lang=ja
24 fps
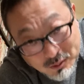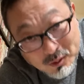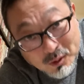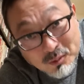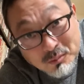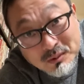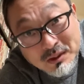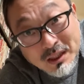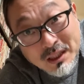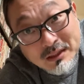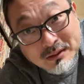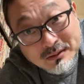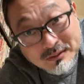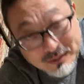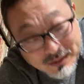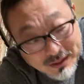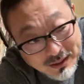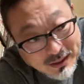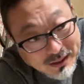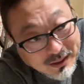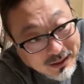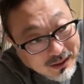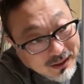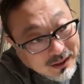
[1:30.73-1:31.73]
読みたいです
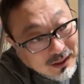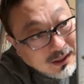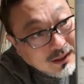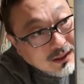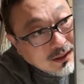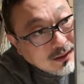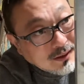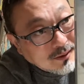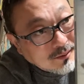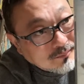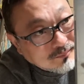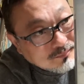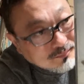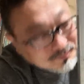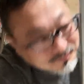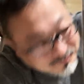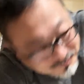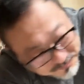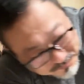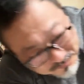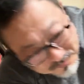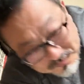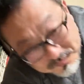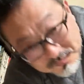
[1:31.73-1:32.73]
ね。は
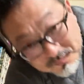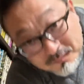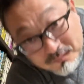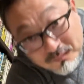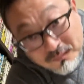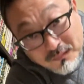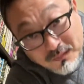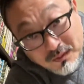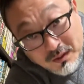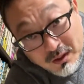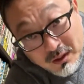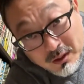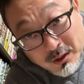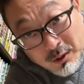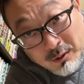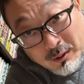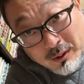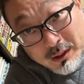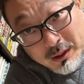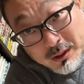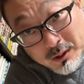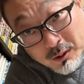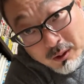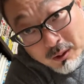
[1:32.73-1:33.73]
い。というわ
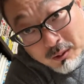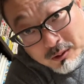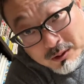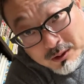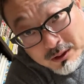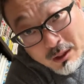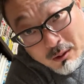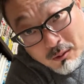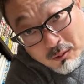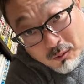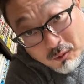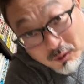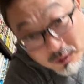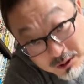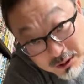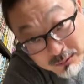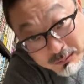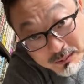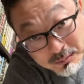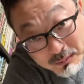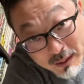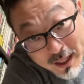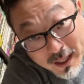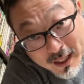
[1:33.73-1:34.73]
けで今日はこちらをお勧め
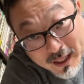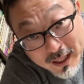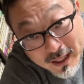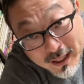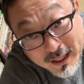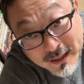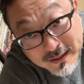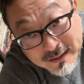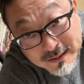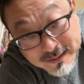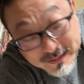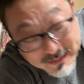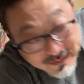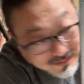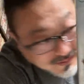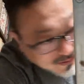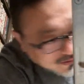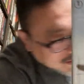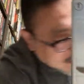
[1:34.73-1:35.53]
します。